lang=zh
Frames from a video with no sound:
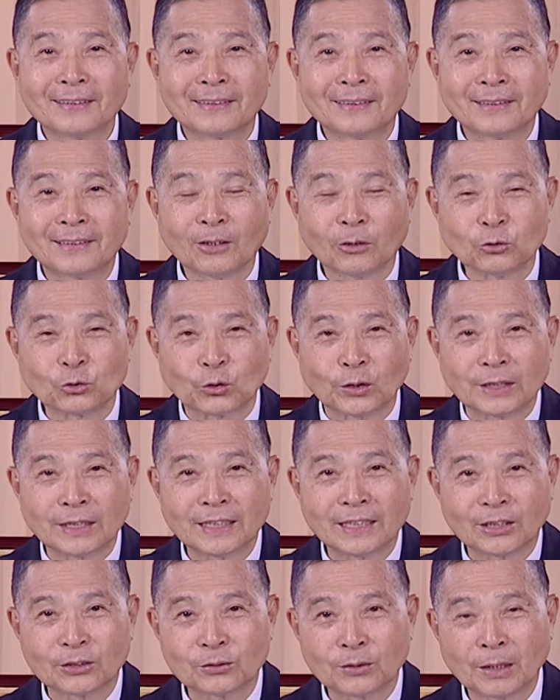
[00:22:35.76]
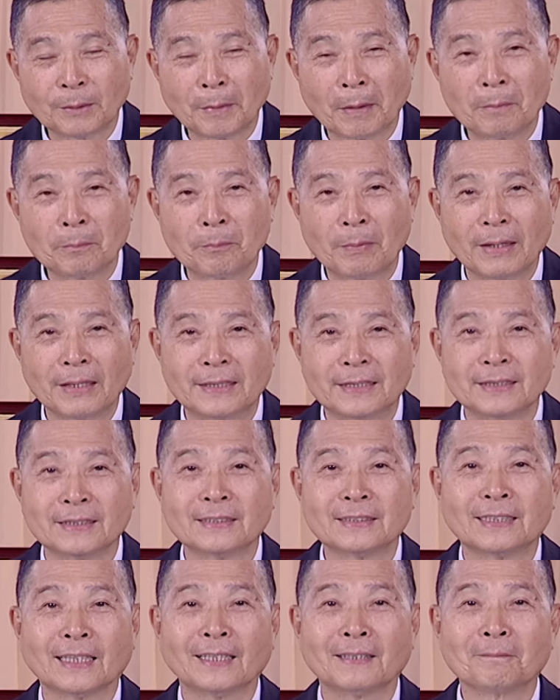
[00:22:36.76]
到水晶老师那边背
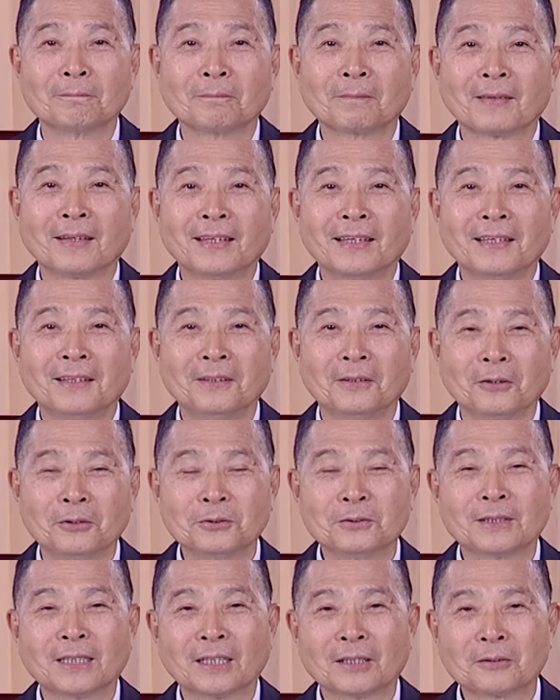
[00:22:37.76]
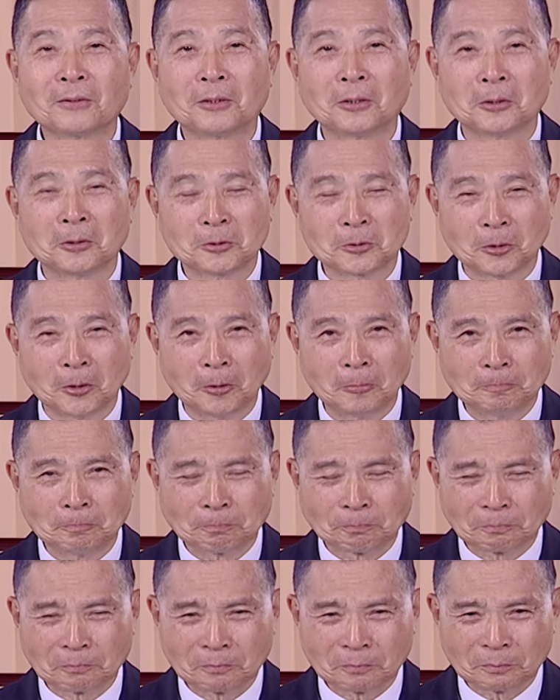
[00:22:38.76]
经典，有一次他跟我
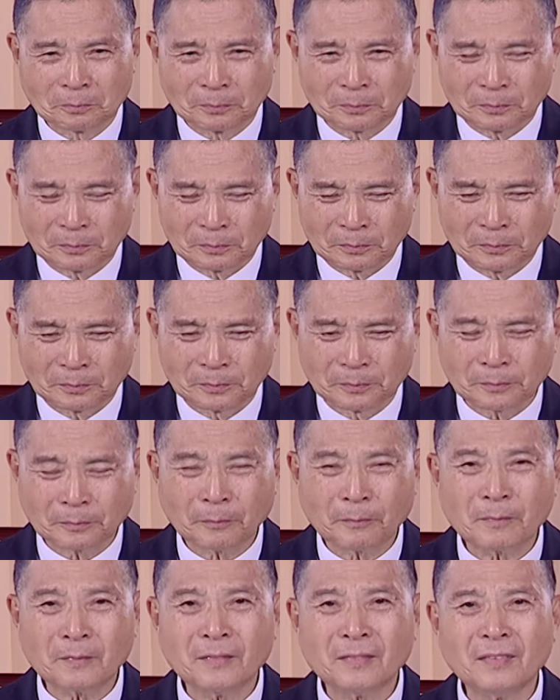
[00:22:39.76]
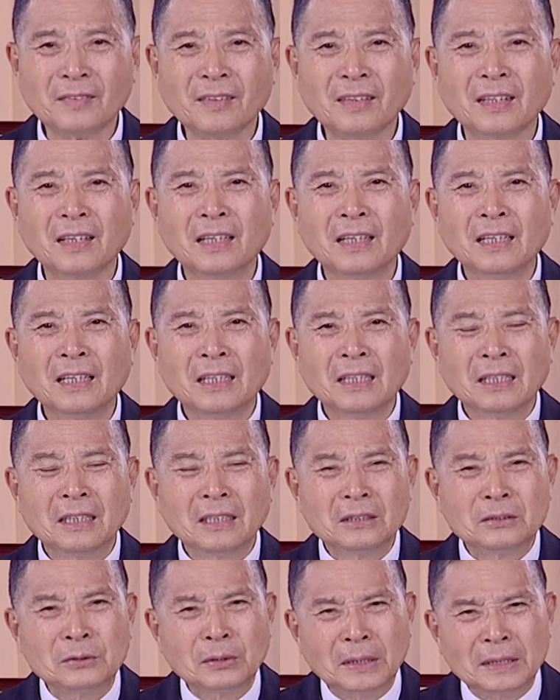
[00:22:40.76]
说：“
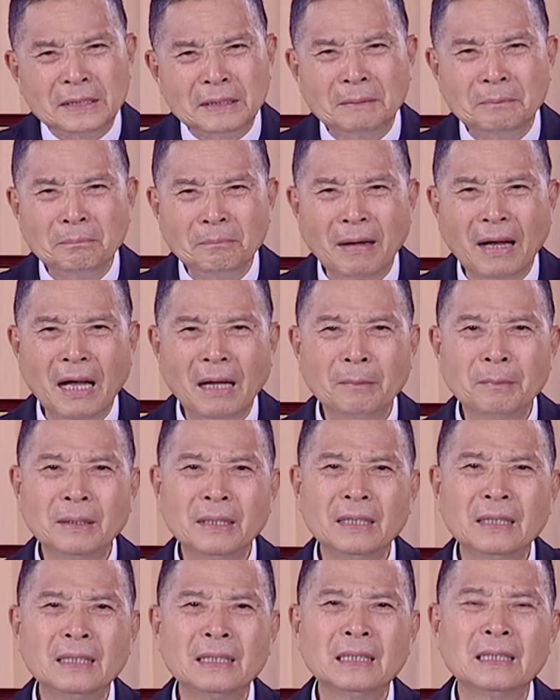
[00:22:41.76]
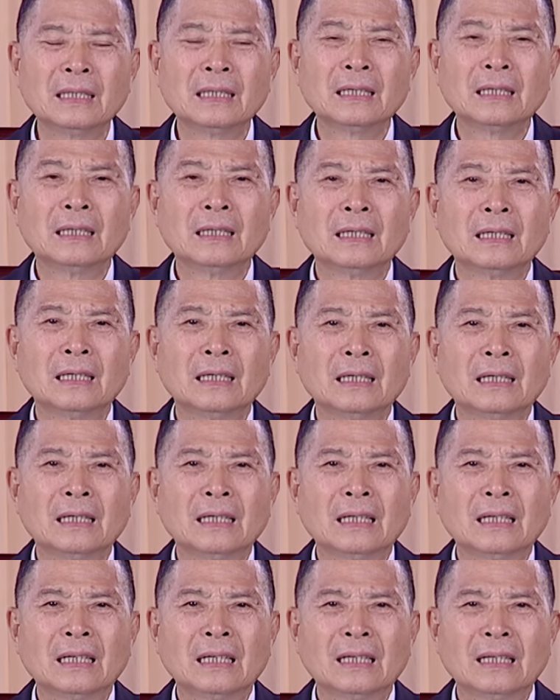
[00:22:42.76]
水晶妈咪，
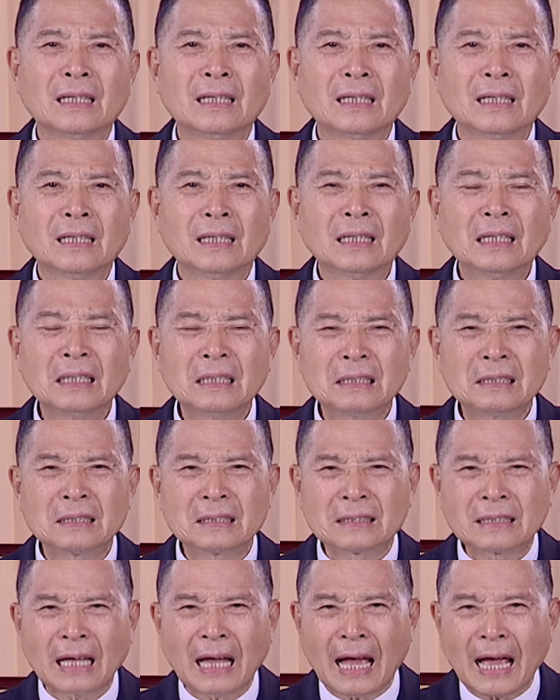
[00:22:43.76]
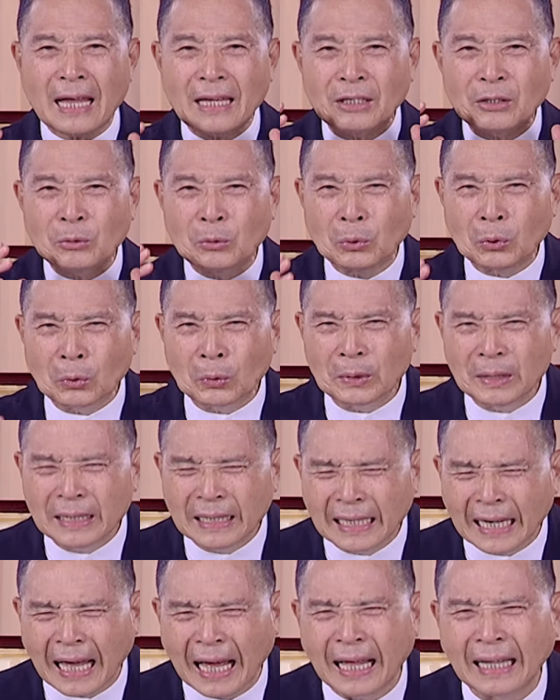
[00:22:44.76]
那个太困
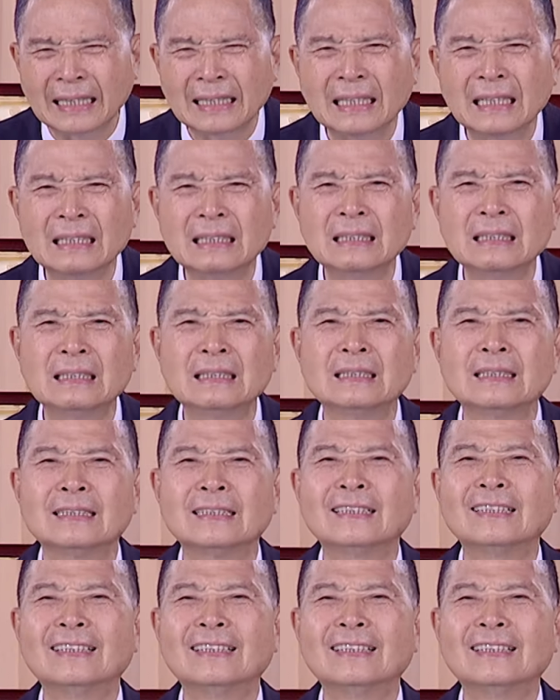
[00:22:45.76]
难了。